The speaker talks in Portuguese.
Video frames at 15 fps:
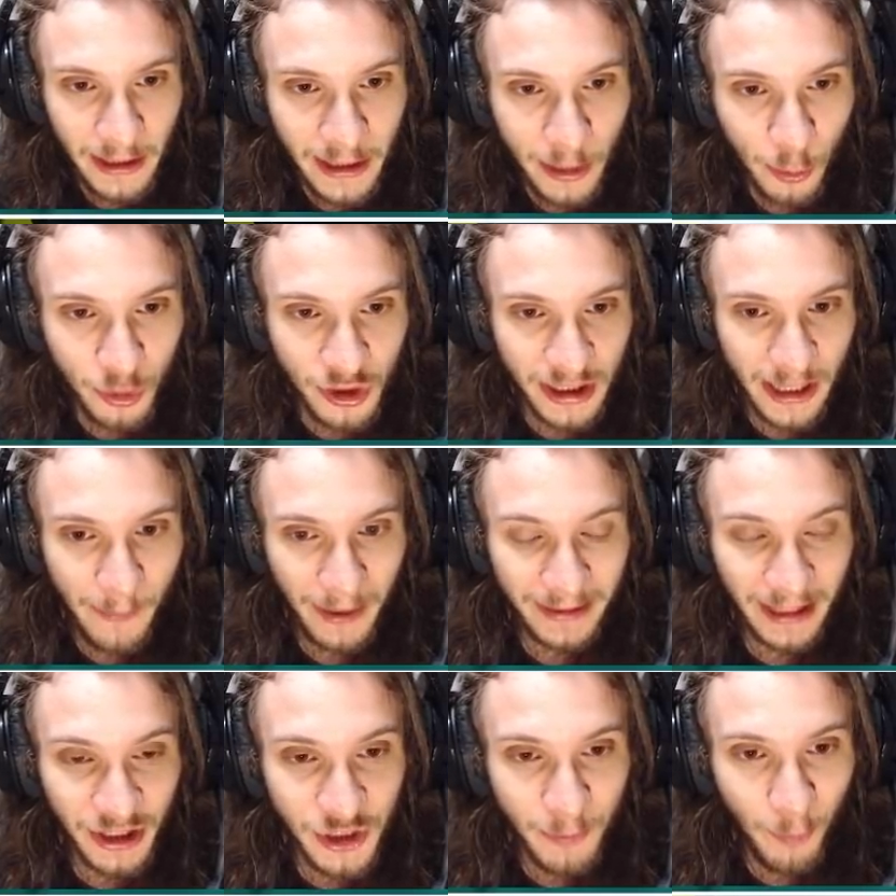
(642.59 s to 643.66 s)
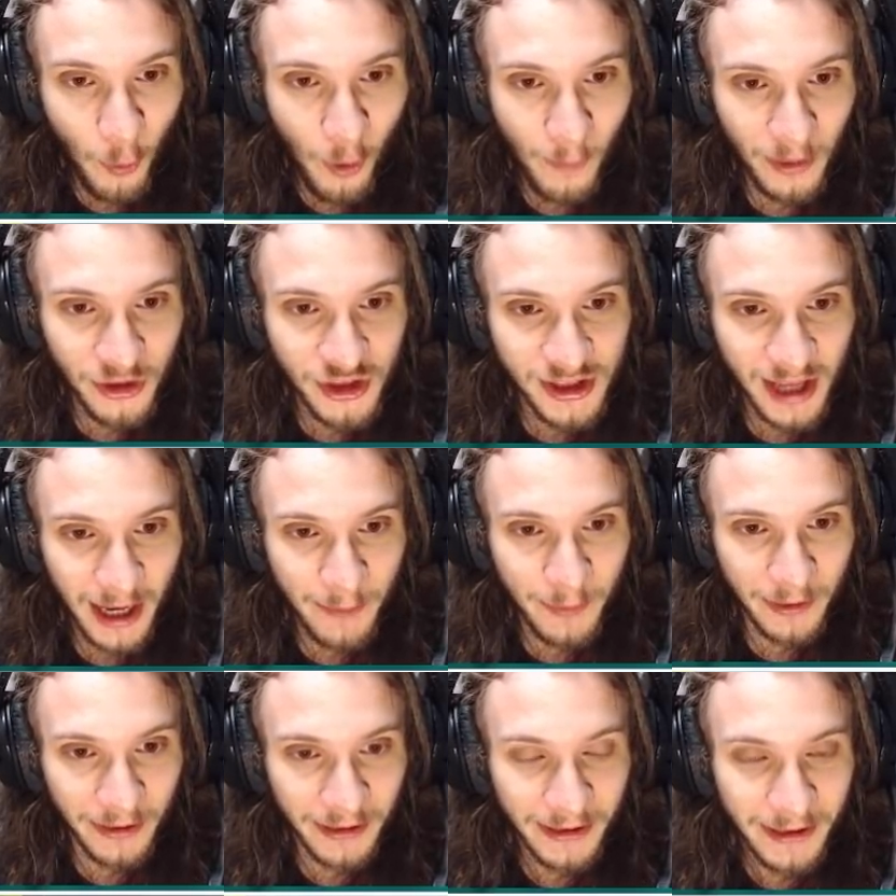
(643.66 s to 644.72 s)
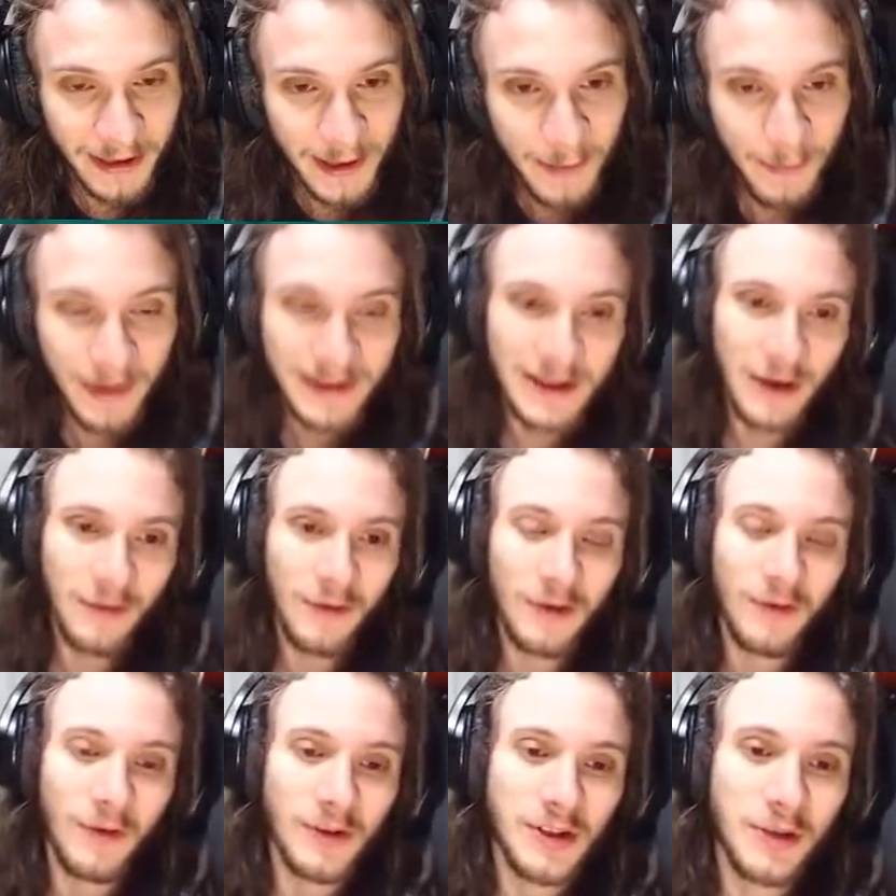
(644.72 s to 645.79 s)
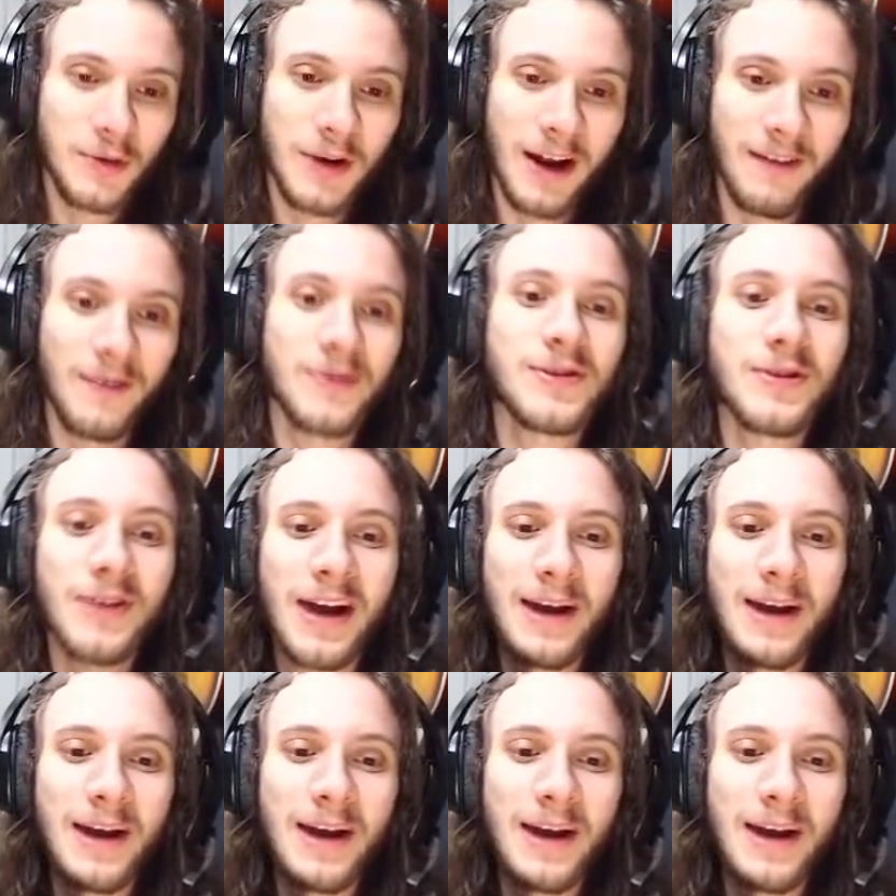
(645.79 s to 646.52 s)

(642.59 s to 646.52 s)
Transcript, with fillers: Eu conseguiria matar de boa, mano, de sniper. Mas não, vou, vou segurar. Vamos segurar a